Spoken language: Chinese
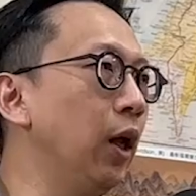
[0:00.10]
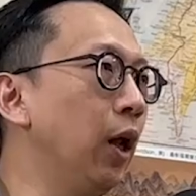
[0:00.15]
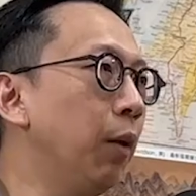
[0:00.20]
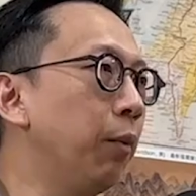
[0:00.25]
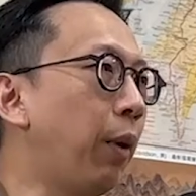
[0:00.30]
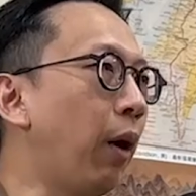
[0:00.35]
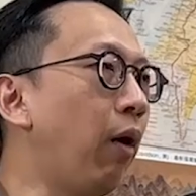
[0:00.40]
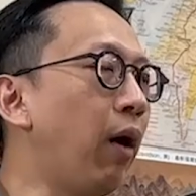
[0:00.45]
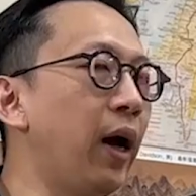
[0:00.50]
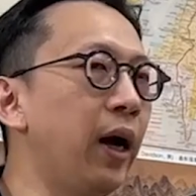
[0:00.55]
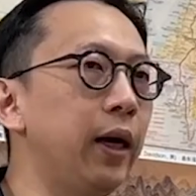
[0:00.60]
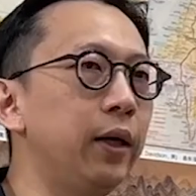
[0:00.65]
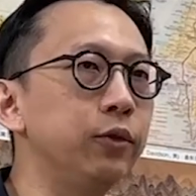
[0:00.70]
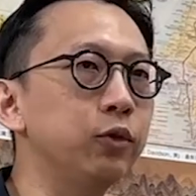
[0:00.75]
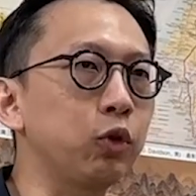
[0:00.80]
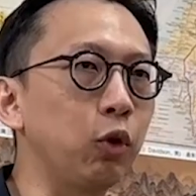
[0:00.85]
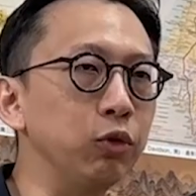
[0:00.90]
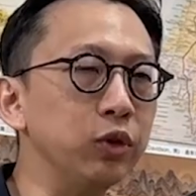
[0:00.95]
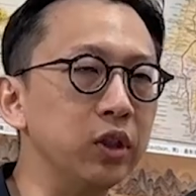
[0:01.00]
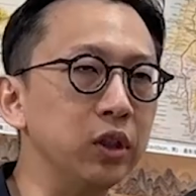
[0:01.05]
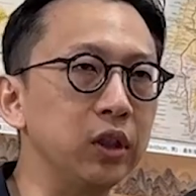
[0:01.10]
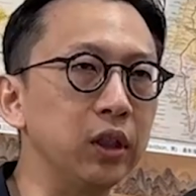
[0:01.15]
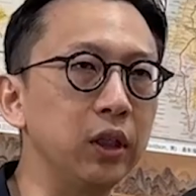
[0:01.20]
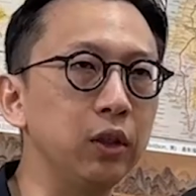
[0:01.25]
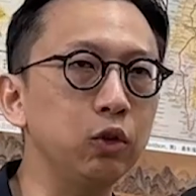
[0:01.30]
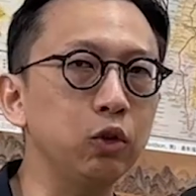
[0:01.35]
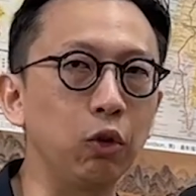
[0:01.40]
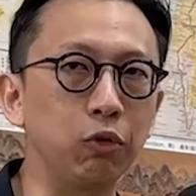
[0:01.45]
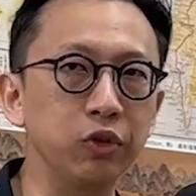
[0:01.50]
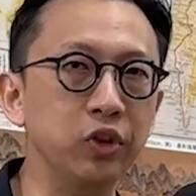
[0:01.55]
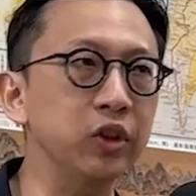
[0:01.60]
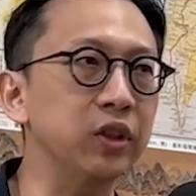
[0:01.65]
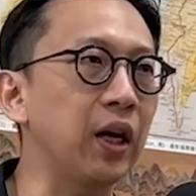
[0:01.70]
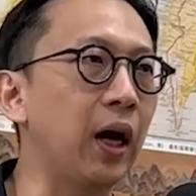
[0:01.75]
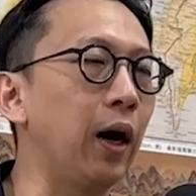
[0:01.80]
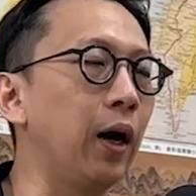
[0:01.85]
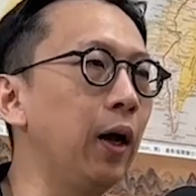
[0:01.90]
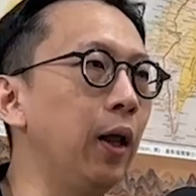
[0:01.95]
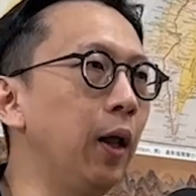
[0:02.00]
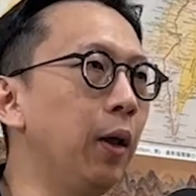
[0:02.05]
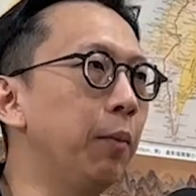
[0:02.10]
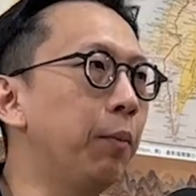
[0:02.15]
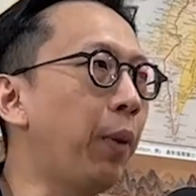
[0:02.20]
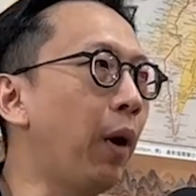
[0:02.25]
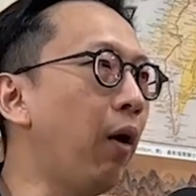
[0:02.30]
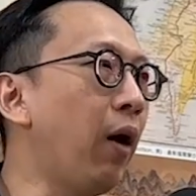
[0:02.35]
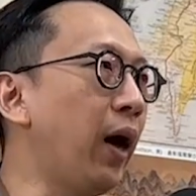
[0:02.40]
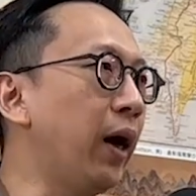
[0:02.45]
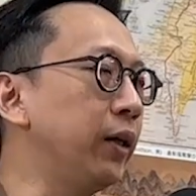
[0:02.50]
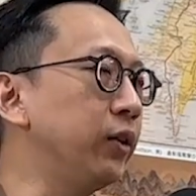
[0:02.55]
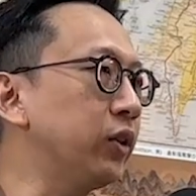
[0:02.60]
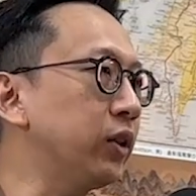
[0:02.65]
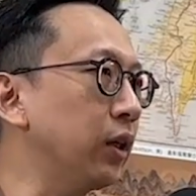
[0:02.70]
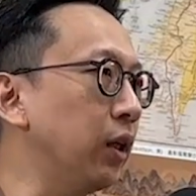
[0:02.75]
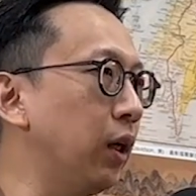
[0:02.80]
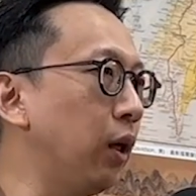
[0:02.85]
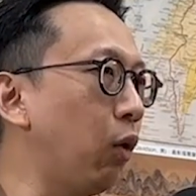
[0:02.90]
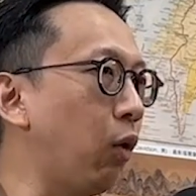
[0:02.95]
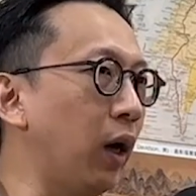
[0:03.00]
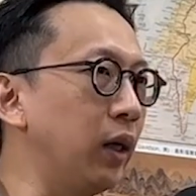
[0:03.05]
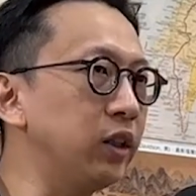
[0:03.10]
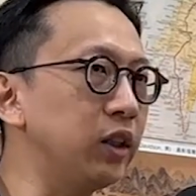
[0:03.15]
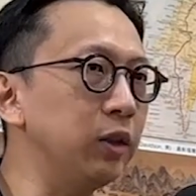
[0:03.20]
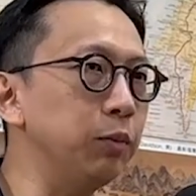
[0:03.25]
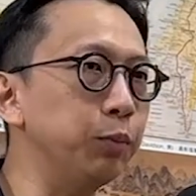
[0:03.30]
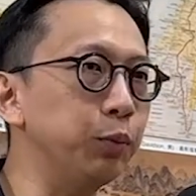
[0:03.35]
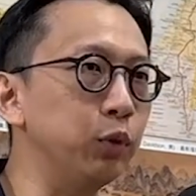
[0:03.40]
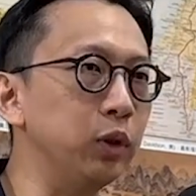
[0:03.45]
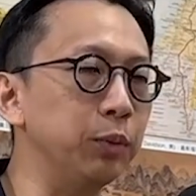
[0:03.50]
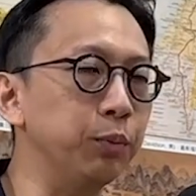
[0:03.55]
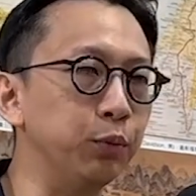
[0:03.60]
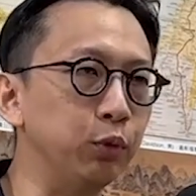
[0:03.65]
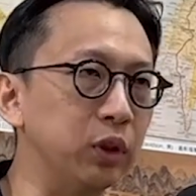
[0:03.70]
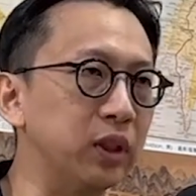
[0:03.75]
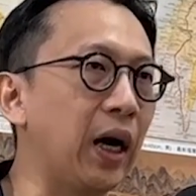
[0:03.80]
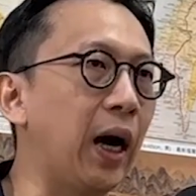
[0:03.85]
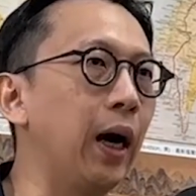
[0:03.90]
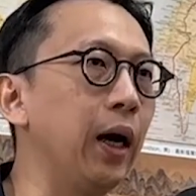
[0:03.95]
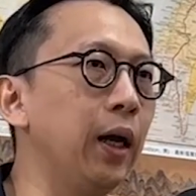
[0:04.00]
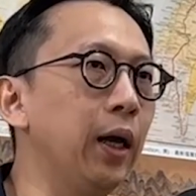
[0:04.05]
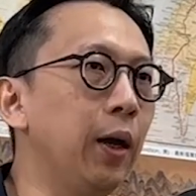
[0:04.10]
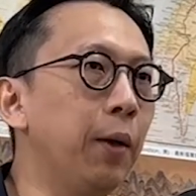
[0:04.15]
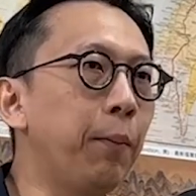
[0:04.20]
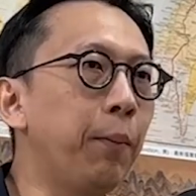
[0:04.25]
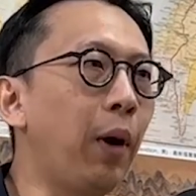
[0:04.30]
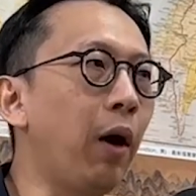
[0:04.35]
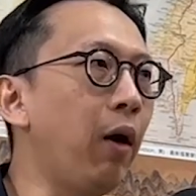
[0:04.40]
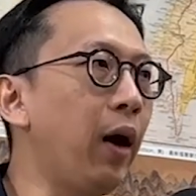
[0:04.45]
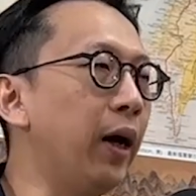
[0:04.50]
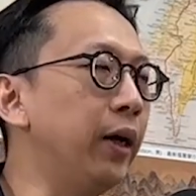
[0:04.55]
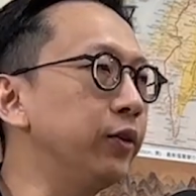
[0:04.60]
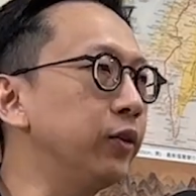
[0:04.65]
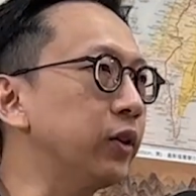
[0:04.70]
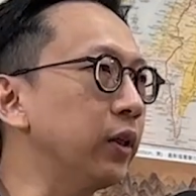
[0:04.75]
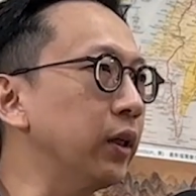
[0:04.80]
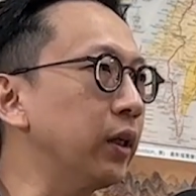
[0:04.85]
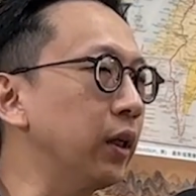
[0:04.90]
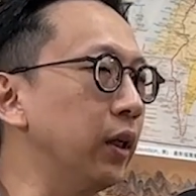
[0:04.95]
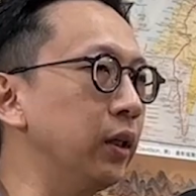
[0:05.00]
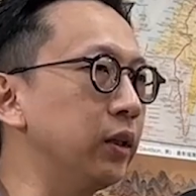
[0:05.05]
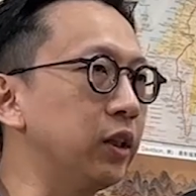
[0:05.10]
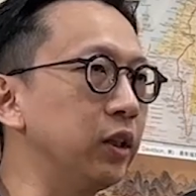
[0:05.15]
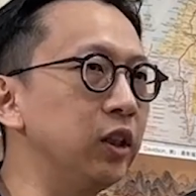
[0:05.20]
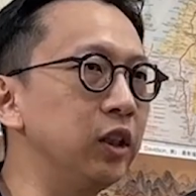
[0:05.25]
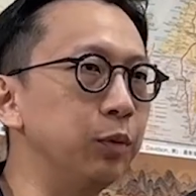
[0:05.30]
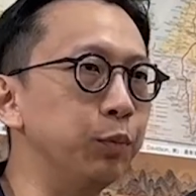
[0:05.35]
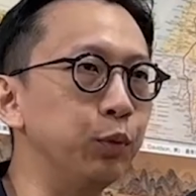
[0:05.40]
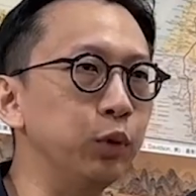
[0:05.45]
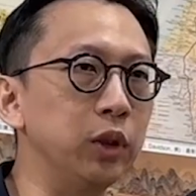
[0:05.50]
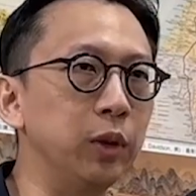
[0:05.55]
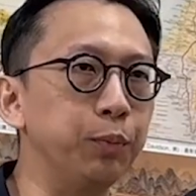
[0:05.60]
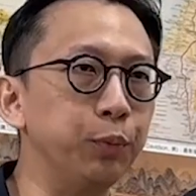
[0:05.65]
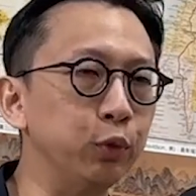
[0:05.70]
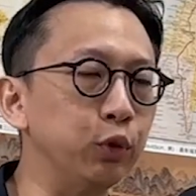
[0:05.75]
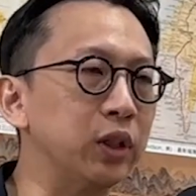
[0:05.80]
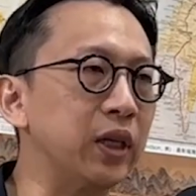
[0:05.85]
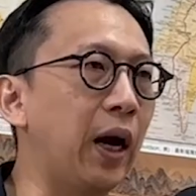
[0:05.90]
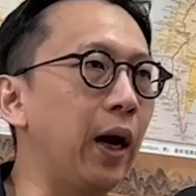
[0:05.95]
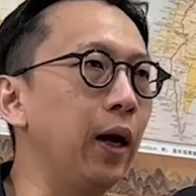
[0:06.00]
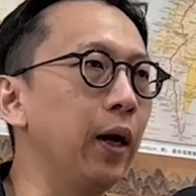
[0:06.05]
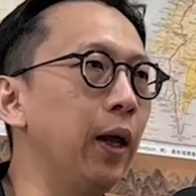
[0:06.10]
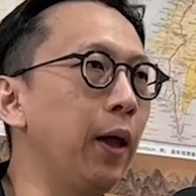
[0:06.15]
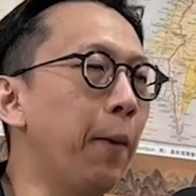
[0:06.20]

包含童子贤董事长，包含这个环境部的部长，包含这个经济部的部长，